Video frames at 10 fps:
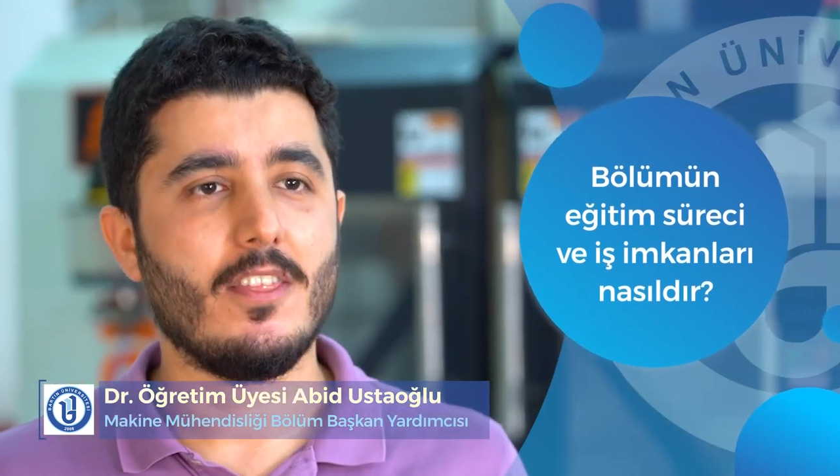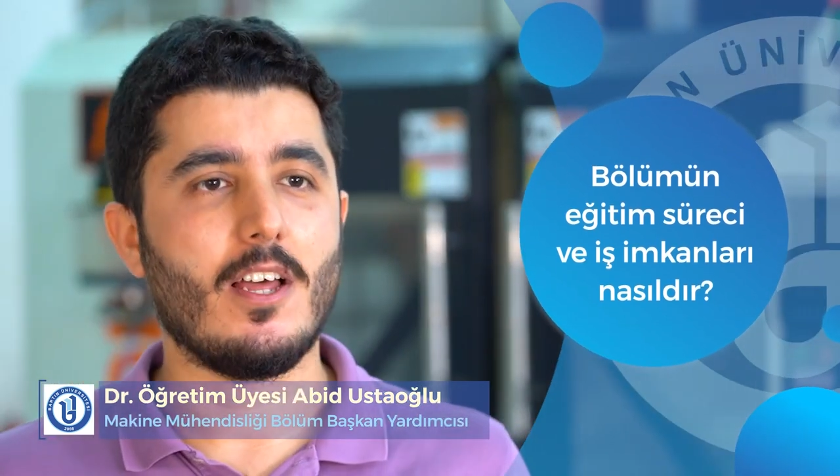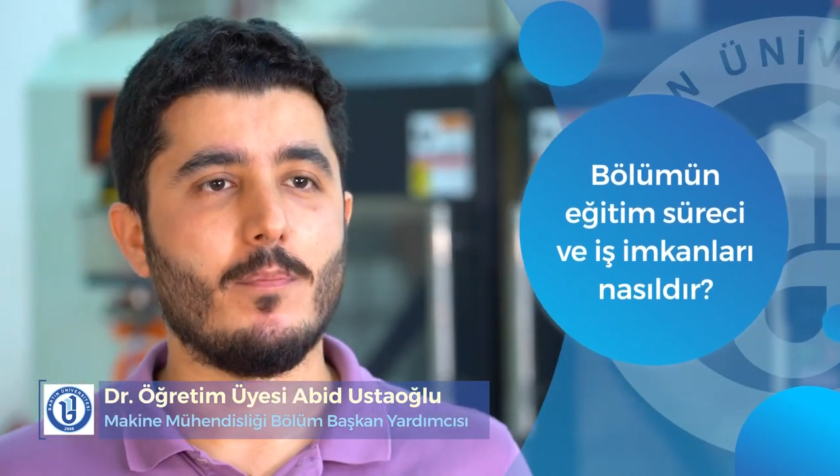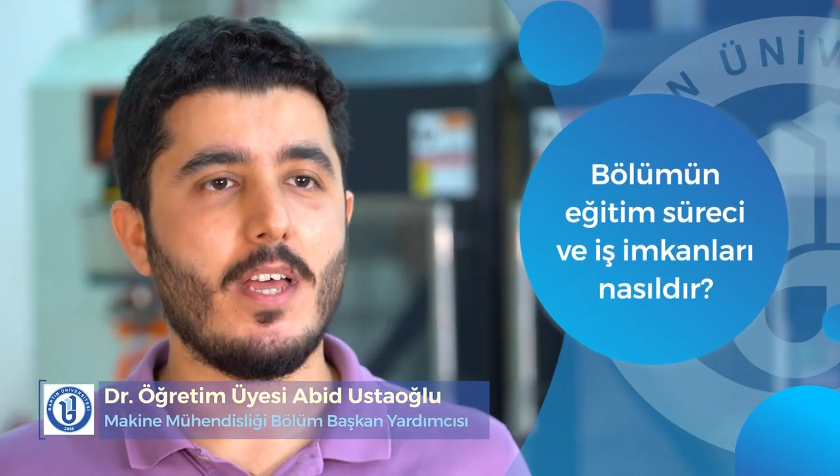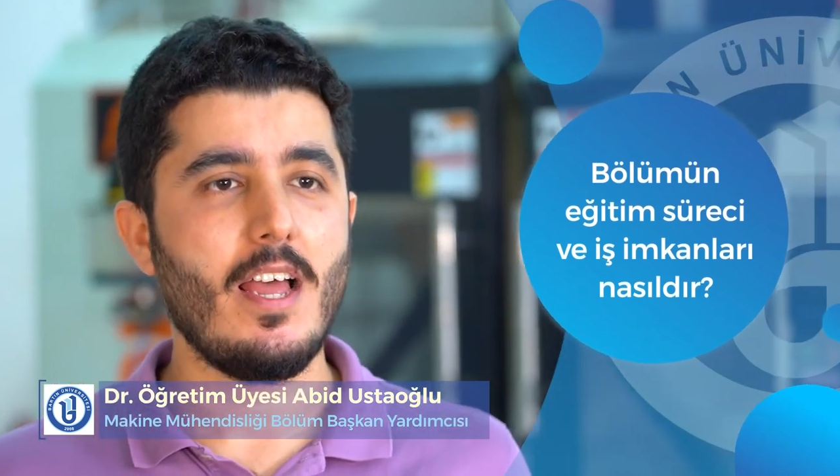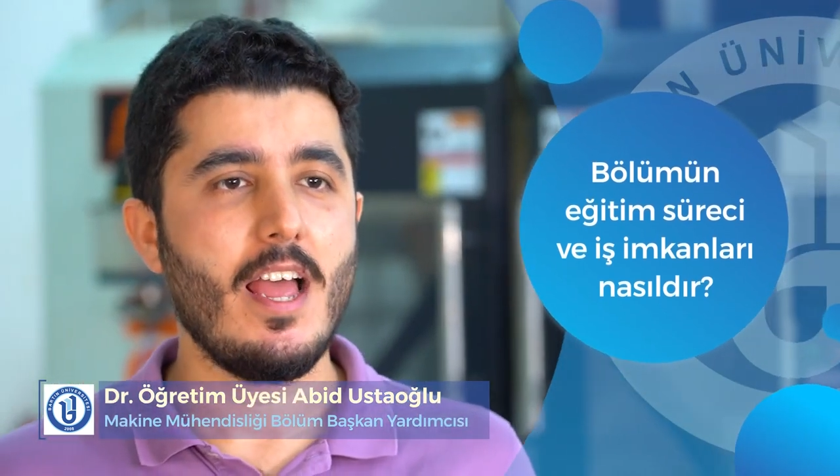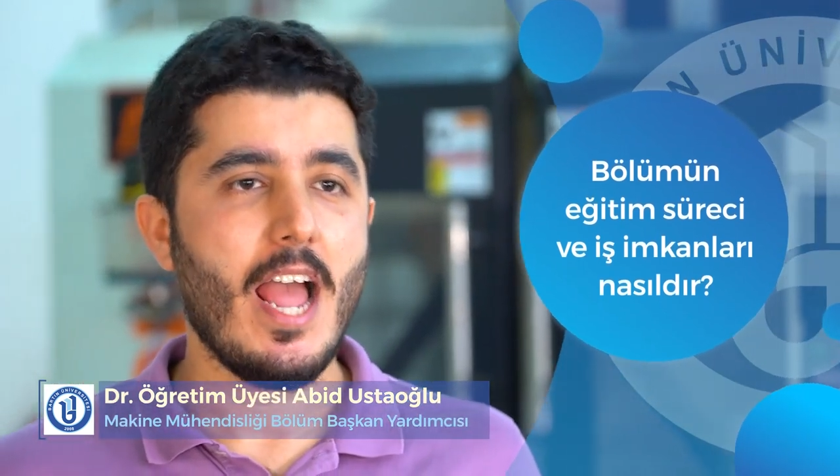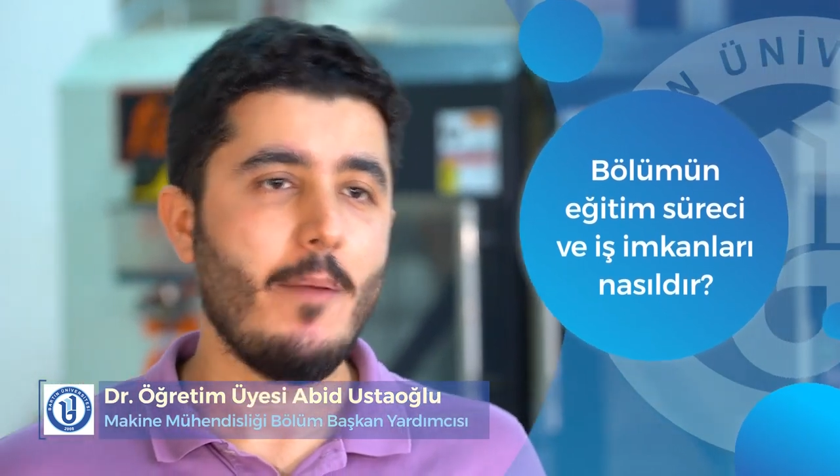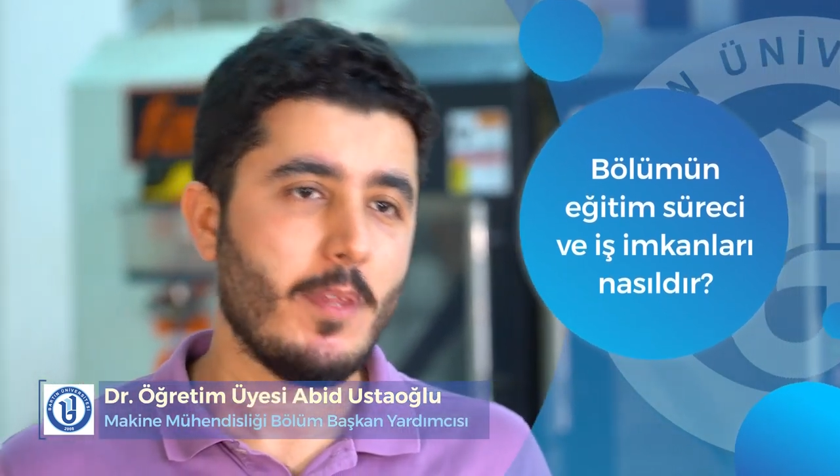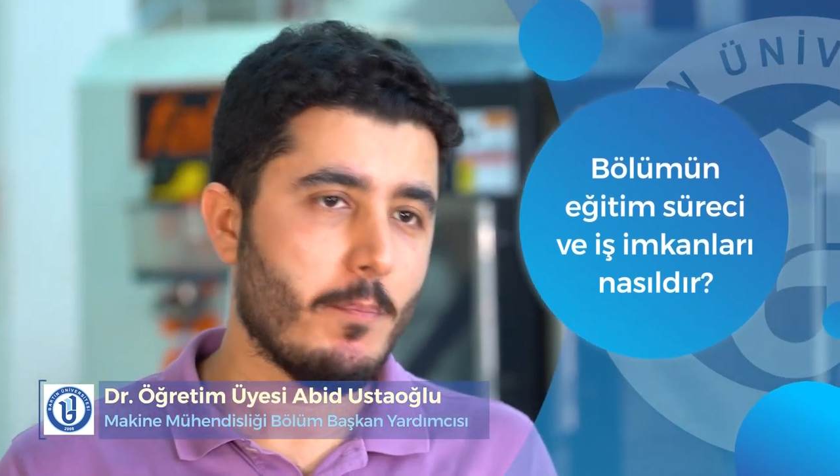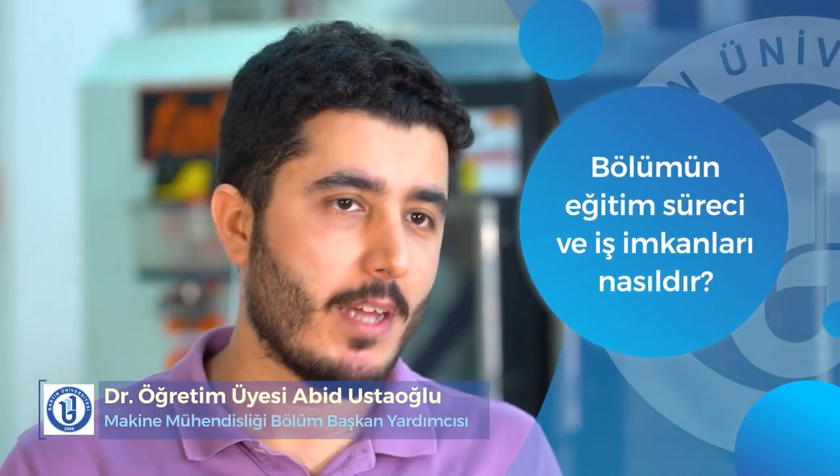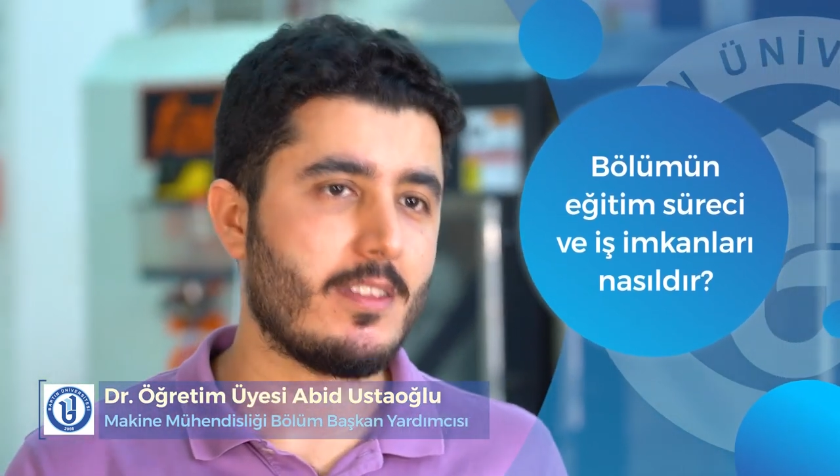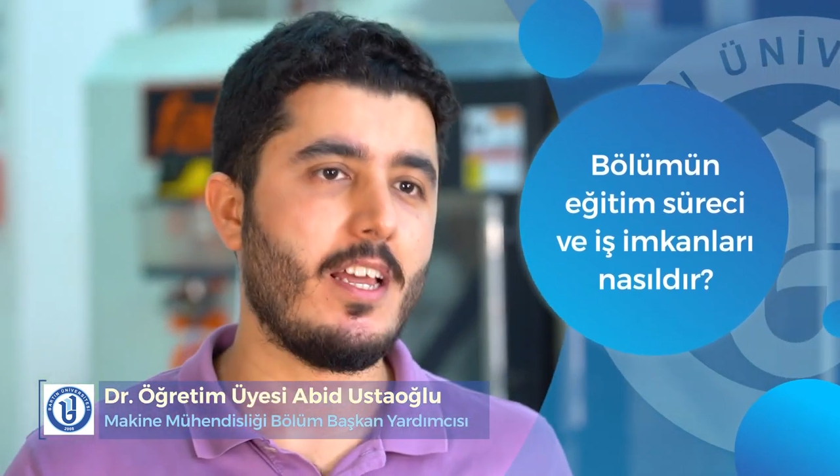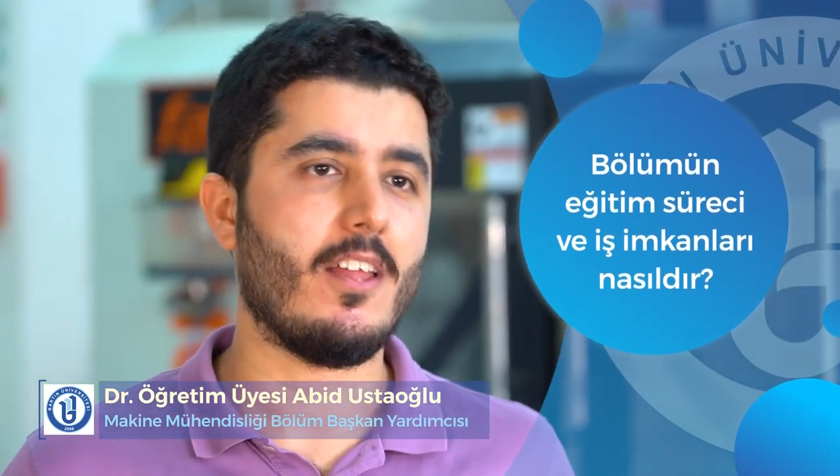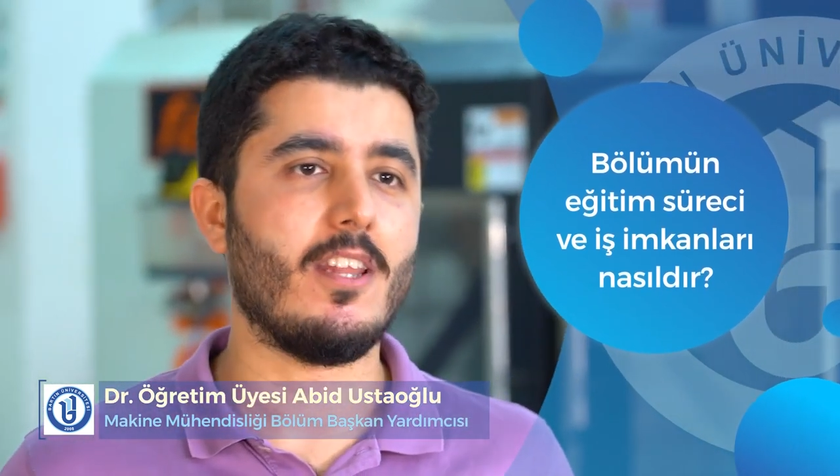anlamda hem de
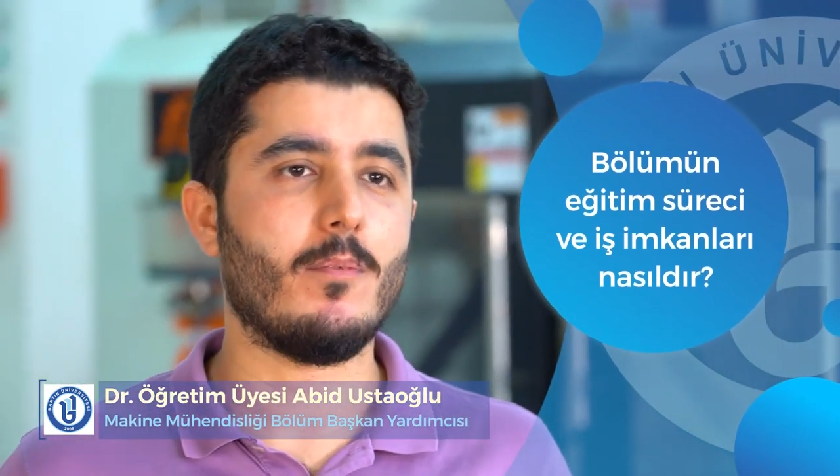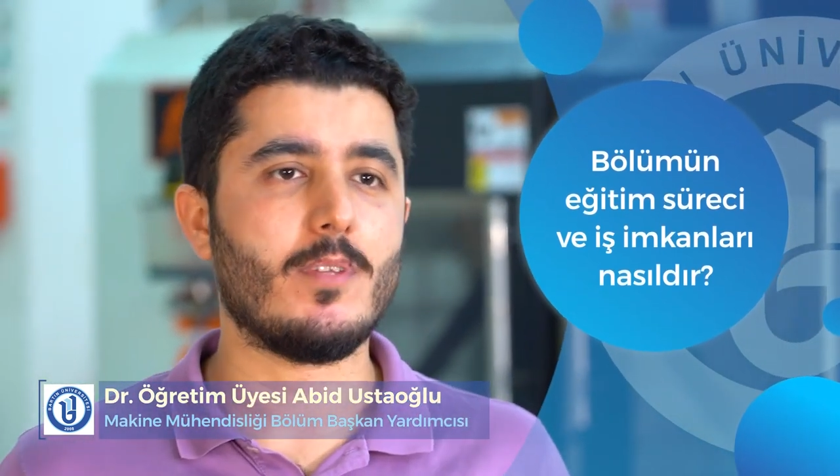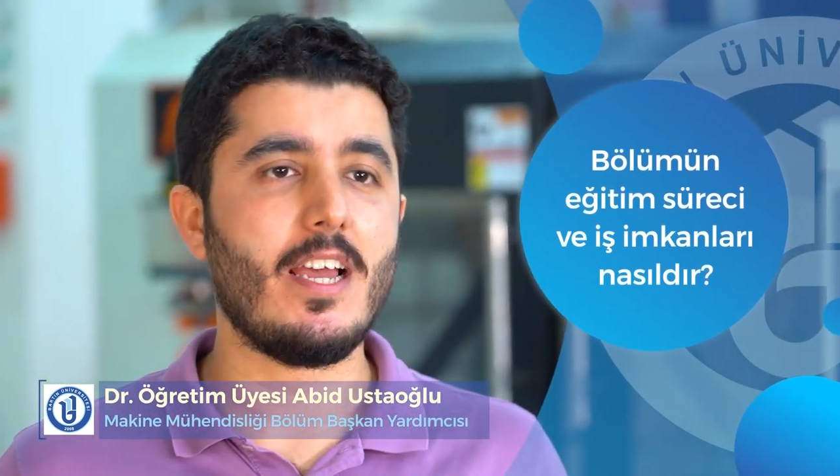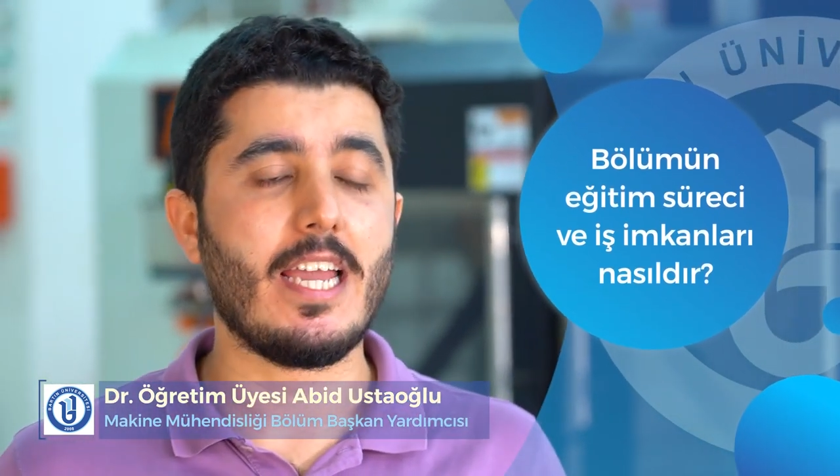maddi anlamda